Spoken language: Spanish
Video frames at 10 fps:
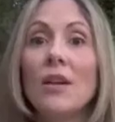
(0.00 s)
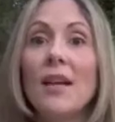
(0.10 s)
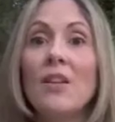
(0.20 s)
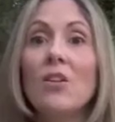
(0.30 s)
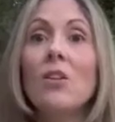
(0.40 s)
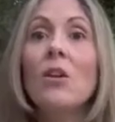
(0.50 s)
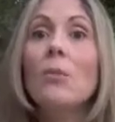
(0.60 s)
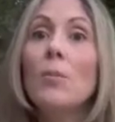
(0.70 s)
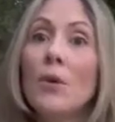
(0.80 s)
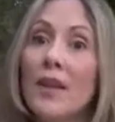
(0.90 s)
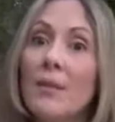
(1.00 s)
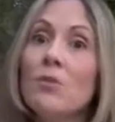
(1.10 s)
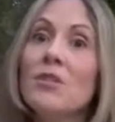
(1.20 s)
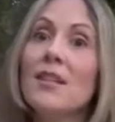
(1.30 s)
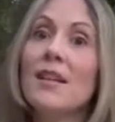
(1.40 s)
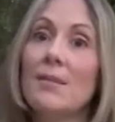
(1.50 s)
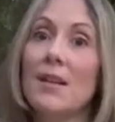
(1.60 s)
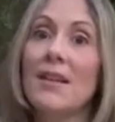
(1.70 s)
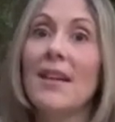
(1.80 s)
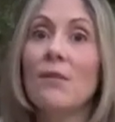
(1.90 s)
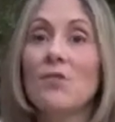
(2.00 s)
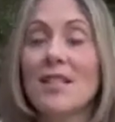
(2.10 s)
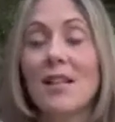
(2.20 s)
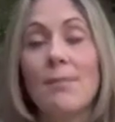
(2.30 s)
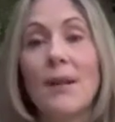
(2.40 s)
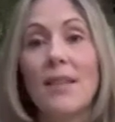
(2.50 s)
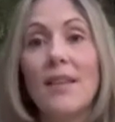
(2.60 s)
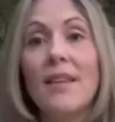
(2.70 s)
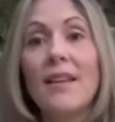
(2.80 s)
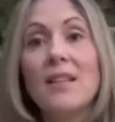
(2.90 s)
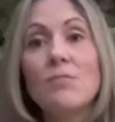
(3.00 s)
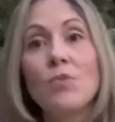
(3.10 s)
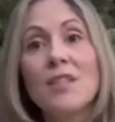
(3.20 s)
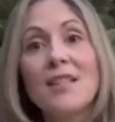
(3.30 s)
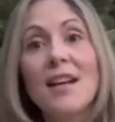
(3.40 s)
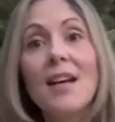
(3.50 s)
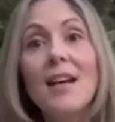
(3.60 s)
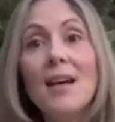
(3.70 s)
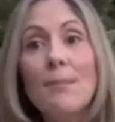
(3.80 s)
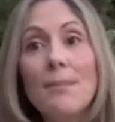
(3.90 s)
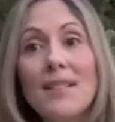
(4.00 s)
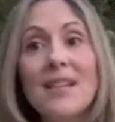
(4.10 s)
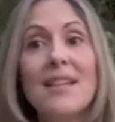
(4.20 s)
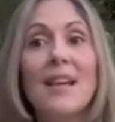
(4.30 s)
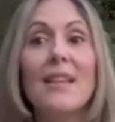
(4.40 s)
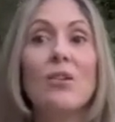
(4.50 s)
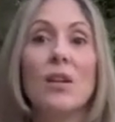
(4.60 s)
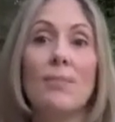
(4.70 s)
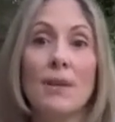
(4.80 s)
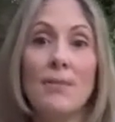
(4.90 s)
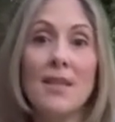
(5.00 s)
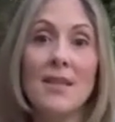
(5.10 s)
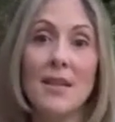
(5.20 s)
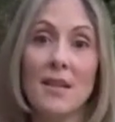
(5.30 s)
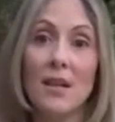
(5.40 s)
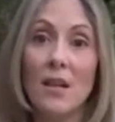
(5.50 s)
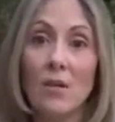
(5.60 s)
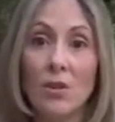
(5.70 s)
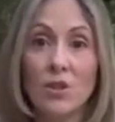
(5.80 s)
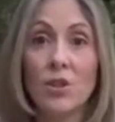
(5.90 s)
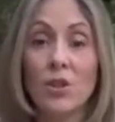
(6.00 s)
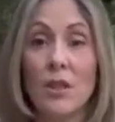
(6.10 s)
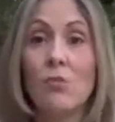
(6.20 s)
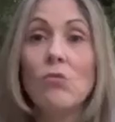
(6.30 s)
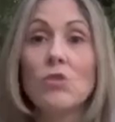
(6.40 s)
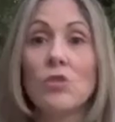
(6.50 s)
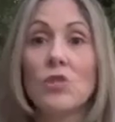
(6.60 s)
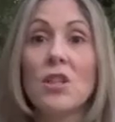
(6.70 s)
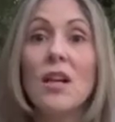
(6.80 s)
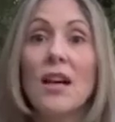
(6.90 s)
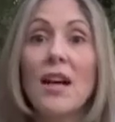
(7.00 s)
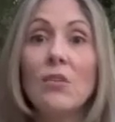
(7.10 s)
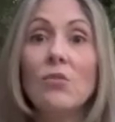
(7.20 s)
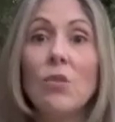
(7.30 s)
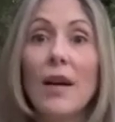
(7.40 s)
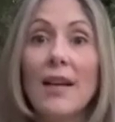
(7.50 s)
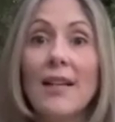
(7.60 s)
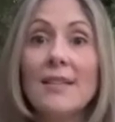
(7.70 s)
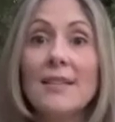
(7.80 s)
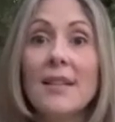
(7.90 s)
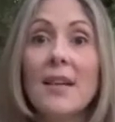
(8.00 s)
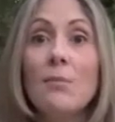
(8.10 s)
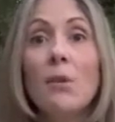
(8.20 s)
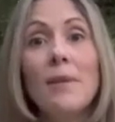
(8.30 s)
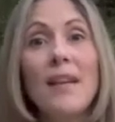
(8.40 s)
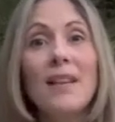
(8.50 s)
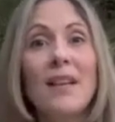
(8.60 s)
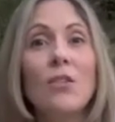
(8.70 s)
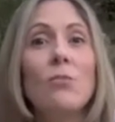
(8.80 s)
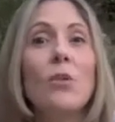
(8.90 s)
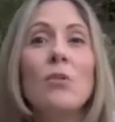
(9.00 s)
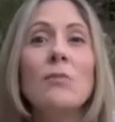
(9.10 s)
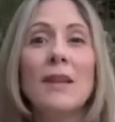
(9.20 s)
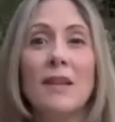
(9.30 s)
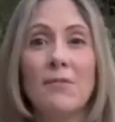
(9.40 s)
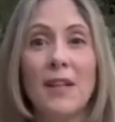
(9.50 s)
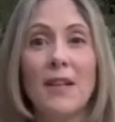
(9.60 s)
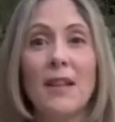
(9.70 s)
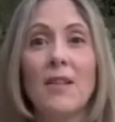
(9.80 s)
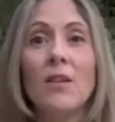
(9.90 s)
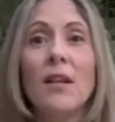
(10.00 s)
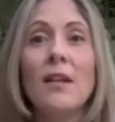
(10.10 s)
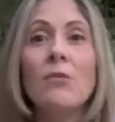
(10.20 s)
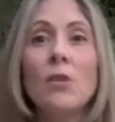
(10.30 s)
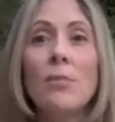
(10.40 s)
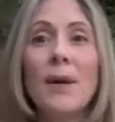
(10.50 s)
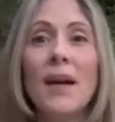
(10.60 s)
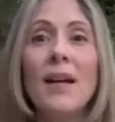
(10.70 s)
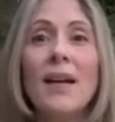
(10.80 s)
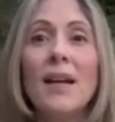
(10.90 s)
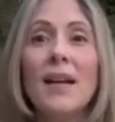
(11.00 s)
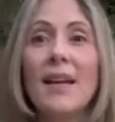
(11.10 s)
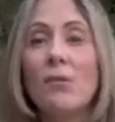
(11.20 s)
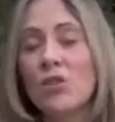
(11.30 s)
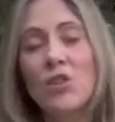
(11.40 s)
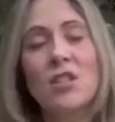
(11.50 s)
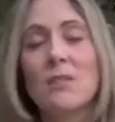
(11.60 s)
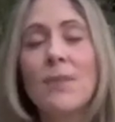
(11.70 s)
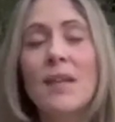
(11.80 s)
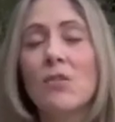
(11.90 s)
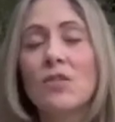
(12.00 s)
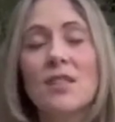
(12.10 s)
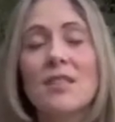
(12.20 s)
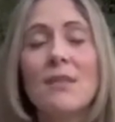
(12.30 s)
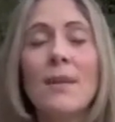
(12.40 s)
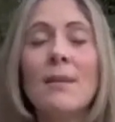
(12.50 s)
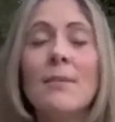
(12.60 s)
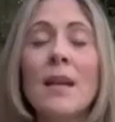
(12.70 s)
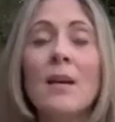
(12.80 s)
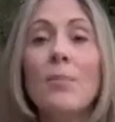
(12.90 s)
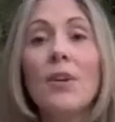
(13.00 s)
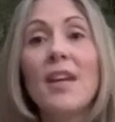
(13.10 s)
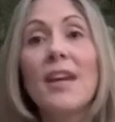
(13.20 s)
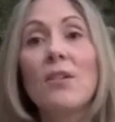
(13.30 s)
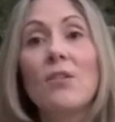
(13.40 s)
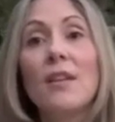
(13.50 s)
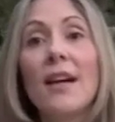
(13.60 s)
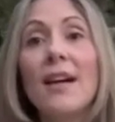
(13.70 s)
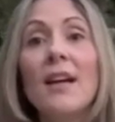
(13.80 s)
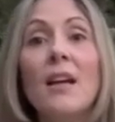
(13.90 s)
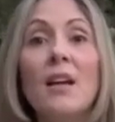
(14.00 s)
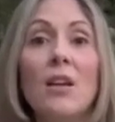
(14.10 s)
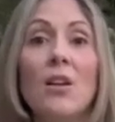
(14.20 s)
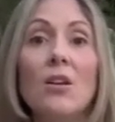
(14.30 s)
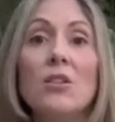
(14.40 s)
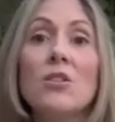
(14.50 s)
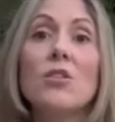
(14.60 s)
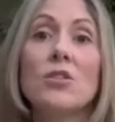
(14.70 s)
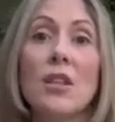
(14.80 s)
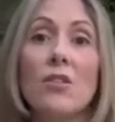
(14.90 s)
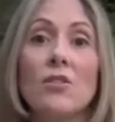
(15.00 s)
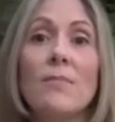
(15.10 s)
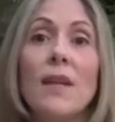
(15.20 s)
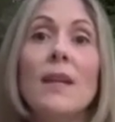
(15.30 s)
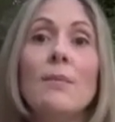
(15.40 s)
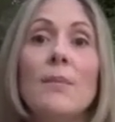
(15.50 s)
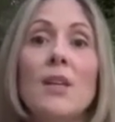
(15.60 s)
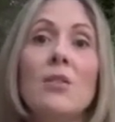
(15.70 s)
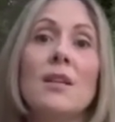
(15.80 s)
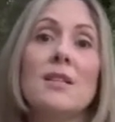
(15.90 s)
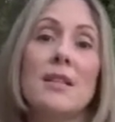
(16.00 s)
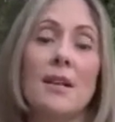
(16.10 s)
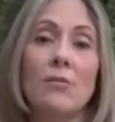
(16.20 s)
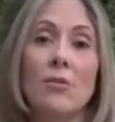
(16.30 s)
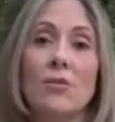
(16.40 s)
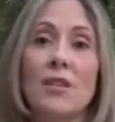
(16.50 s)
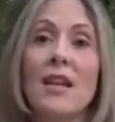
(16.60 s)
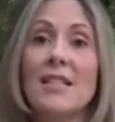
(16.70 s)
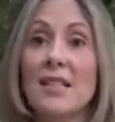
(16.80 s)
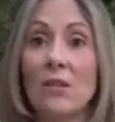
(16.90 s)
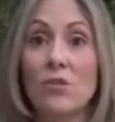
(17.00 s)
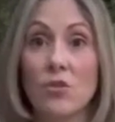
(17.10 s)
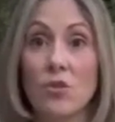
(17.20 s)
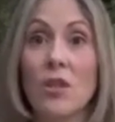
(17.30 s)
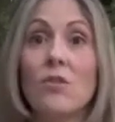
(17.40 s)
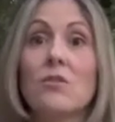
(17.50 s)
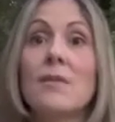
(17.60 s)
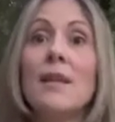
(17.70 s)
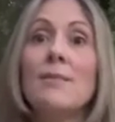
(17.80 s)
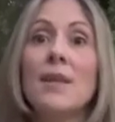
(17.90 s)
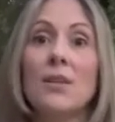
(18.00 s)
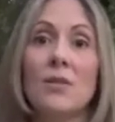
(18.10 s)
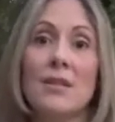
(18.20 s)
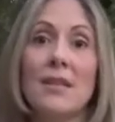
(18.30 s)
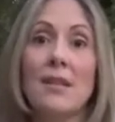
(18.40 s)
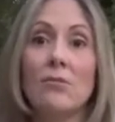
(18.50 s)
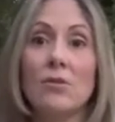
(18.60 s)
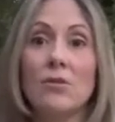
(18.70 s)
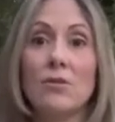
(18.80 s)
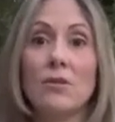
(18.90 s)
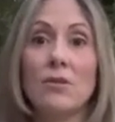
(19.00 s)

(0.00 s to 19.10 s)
ello, podremos incrementar nuestra capacidad de respuesta más allá de lo que permiten nuestros recursos actuales, movilizando un volumen de financiación en Europa que nuestros expertos estiman podría rondar los 200.000 millones de euros, hasta los 200.000 millones de euros.